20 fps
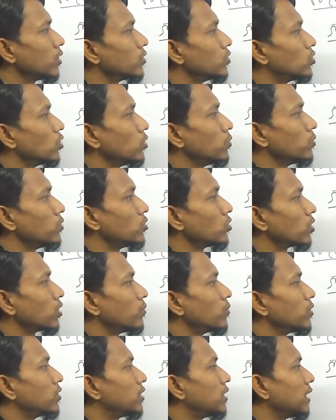জৈব
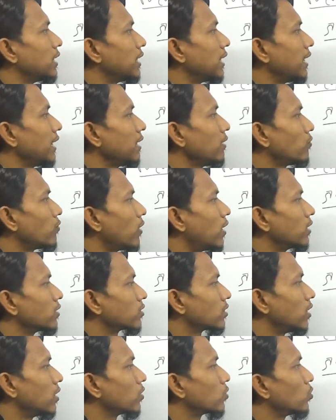যৌগের মধ্যে এই
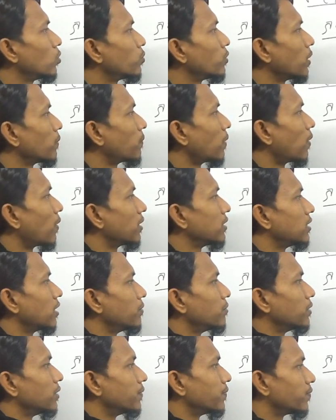ফাংশনাল গ্রুপটা পাওয়া
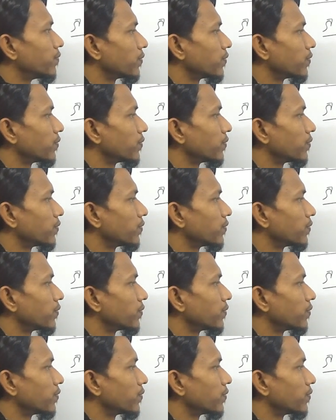যাবে